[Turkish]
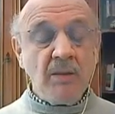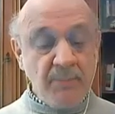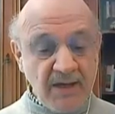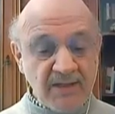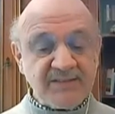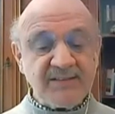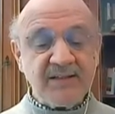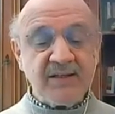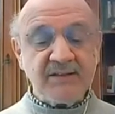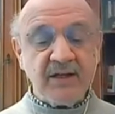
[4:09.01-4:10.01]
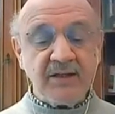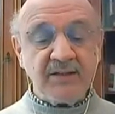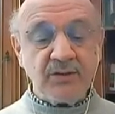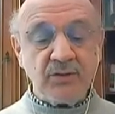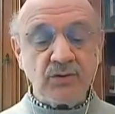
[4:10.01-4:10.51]
Beyaz Saray da
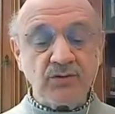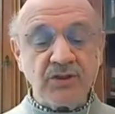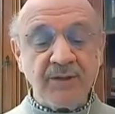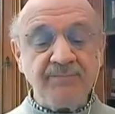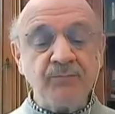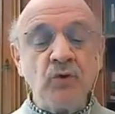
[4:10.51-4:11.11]
aynı görüşte.